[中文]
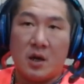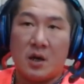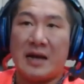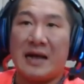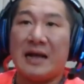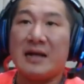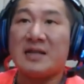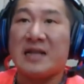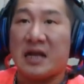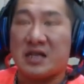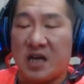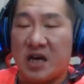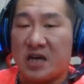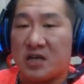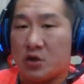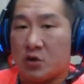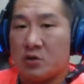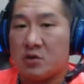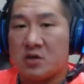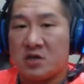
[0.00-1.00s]
咱读册
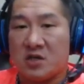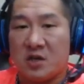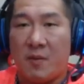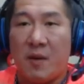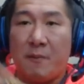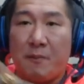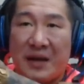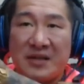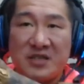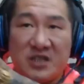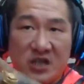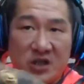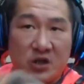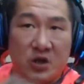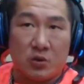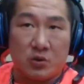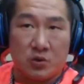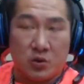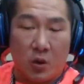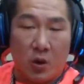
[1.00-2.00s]
群，什么班级
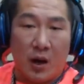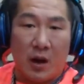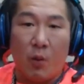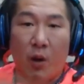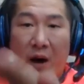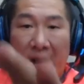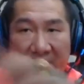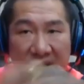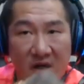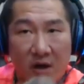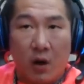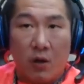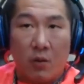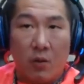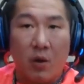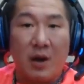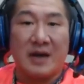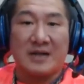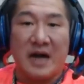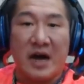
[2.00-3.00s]
上大？我话你讲，
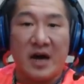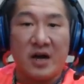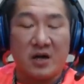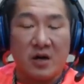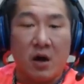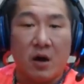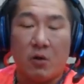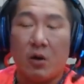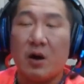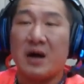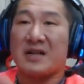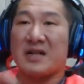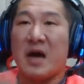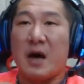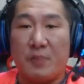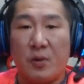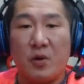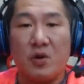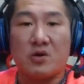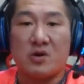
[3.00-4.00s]
我阿大概讲，我阿大
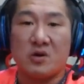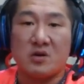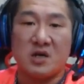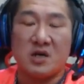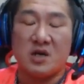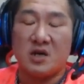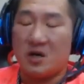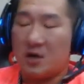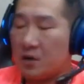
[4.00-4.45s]
概报告一下。